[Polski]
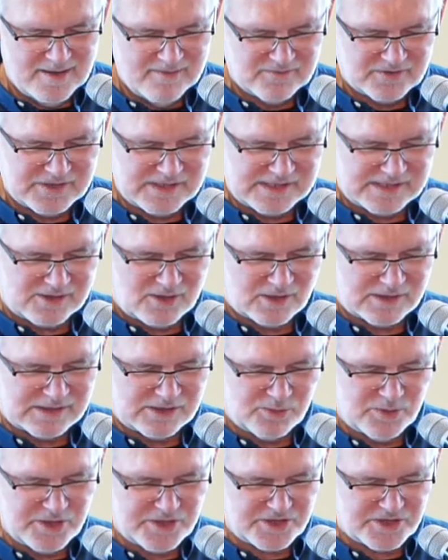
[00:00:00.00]
wszystko
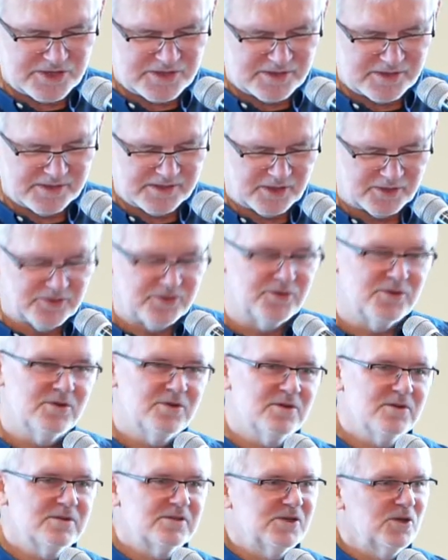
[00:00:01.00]
słyszy, co
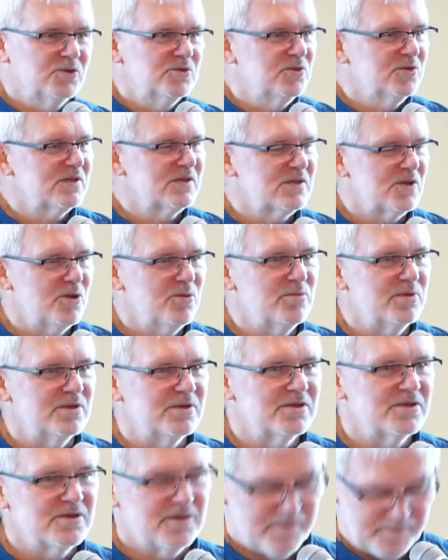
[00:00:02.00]
tu, co tu
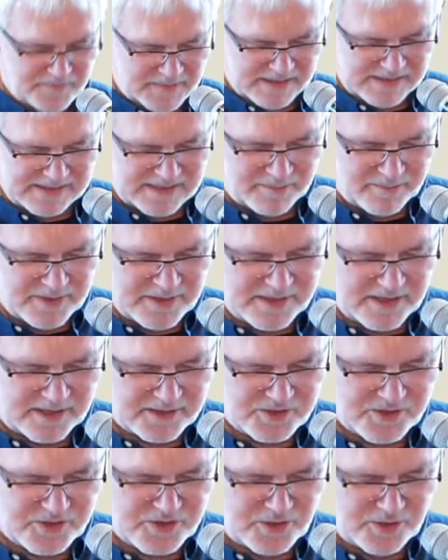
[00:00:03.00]
zrobić?
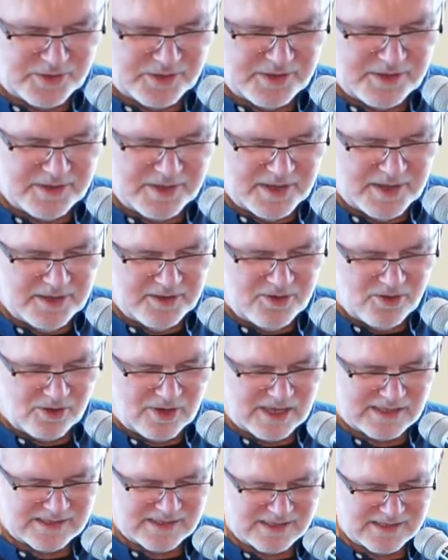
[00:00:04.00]
Zapytać żony i
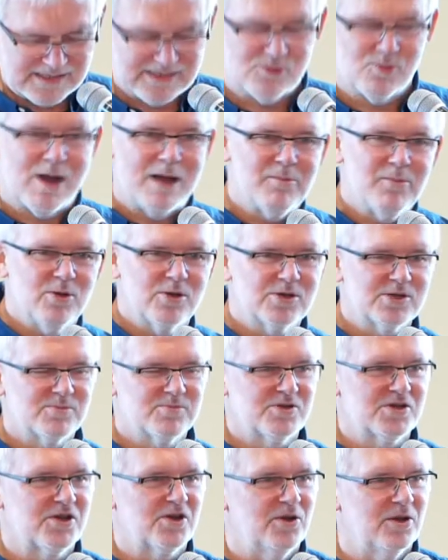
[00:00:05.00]
okazać słabość
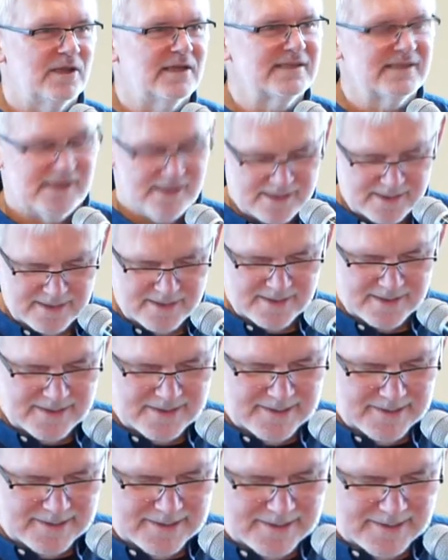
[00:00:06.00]
przy koledze?
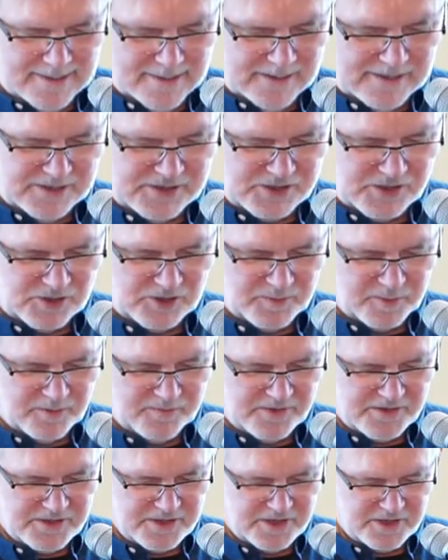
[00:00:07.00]
Czy
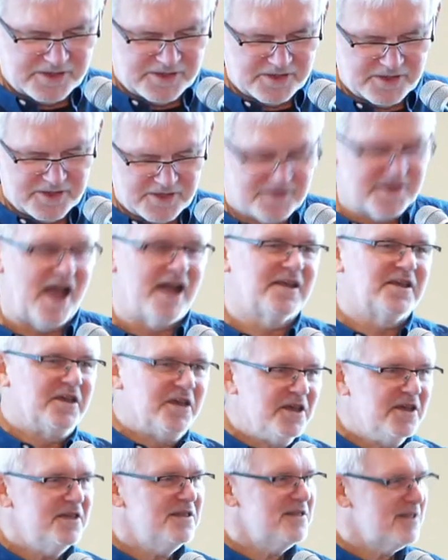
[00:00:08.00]
odpowiedzieć,
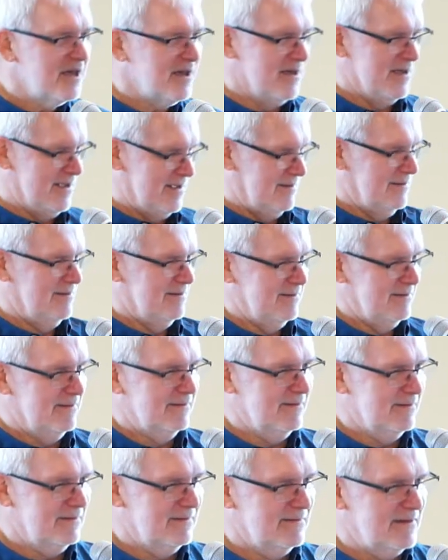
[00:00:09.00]
tak idę,
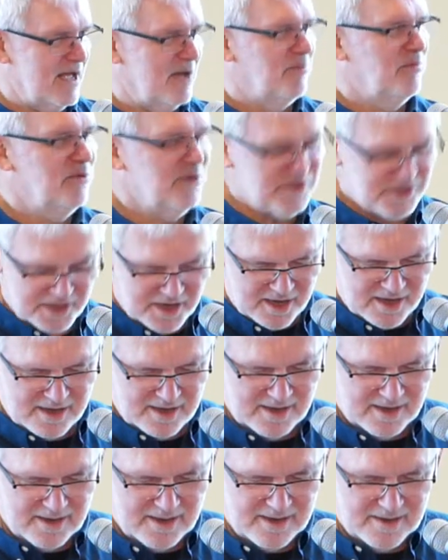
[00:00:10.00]
a później
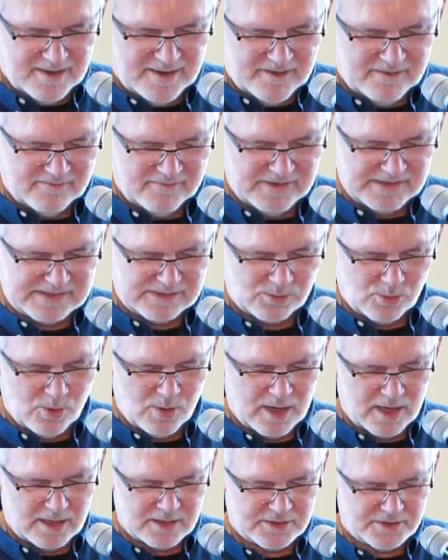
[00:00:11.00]

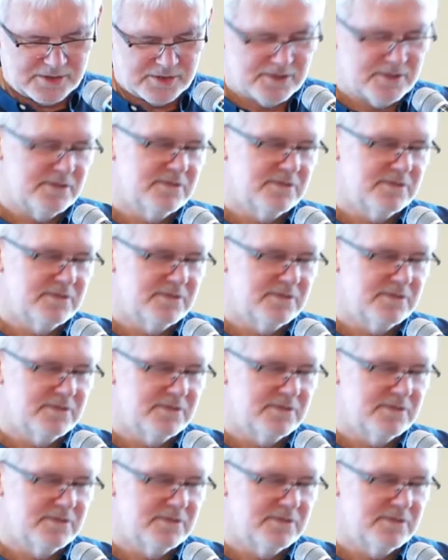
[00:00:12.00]
wysłuchać?